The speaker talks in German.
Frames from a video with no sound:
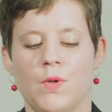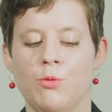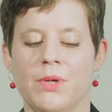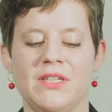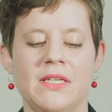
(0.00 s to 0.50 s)

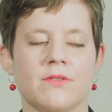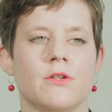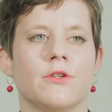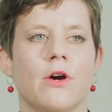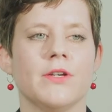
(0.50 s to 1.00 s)
Über die
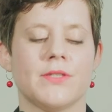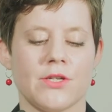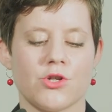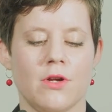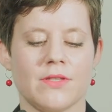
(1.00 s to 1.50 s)
soll Neues
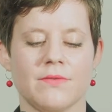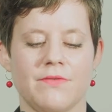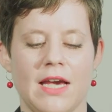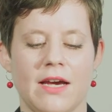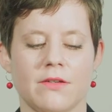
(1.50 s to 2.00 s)
erschlossen
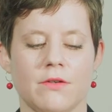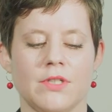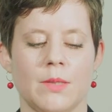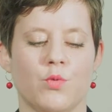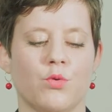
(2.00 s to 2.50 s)
werden
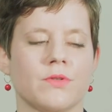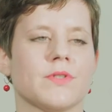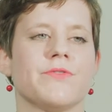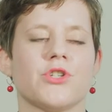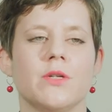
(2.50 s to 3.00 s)
und der Bogen
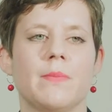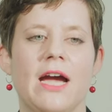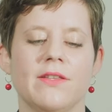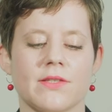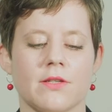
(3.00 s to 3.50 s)
zwischen dem
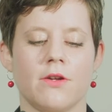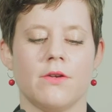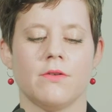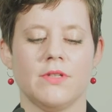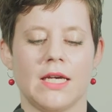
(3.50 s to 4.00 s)

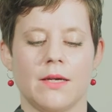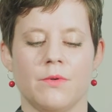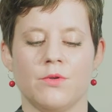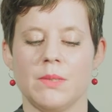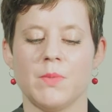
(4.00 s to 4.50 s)
Einzelnen und,
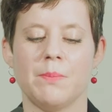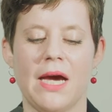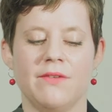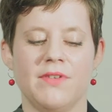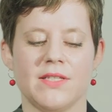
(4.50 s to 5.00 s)
der, und dem
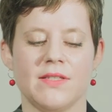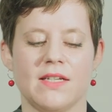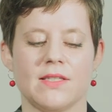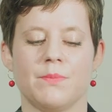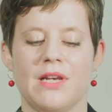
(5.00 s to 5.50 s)
Gemeinwesen
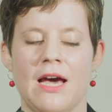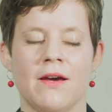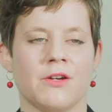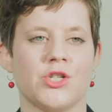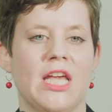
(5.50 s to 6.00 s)

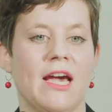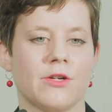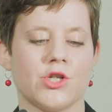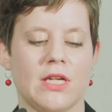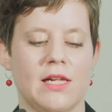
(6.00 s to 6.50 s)
exemplarisch
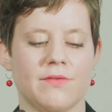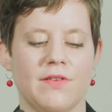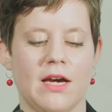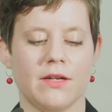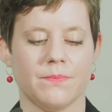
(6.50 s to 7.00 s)
hergestellt
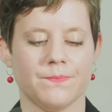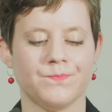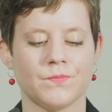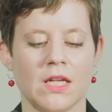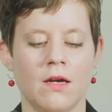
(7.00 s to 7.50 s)
werden.
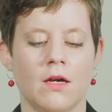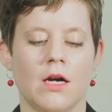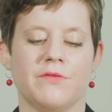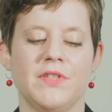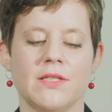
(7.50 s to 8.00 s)

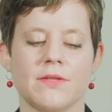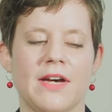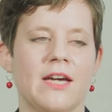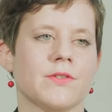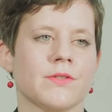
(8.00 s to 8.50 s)
Auf diese,
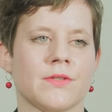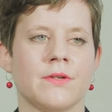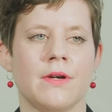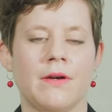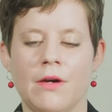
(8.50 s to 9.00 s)
Weise,
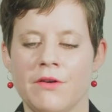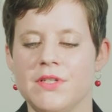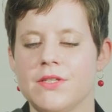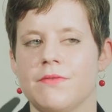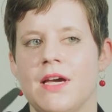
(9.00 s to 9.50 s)
auf
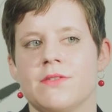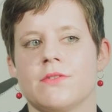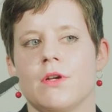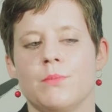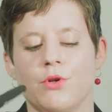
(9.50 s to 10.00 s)
diese Weise
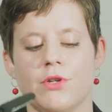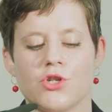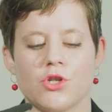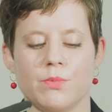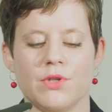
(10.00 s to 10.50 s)
soll
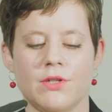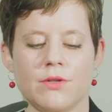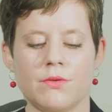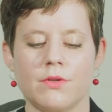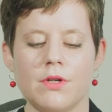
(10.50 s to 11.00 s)
politische
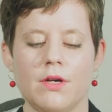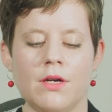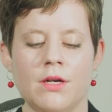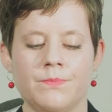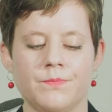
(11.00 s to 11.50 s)
Bildung
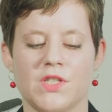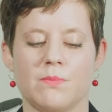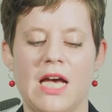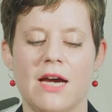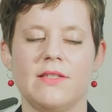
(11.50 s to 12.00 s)
äh,
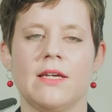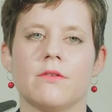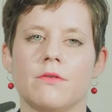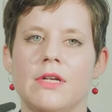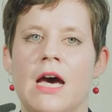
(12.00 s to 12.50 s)
zum
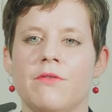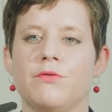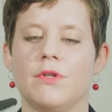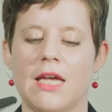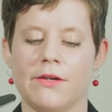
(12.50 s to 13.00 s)
Nachdenken und
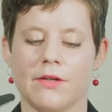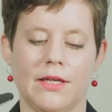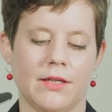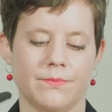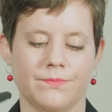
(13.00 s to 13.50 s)
Nachfühlen
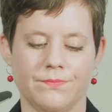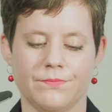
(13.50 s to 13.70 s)
anregen.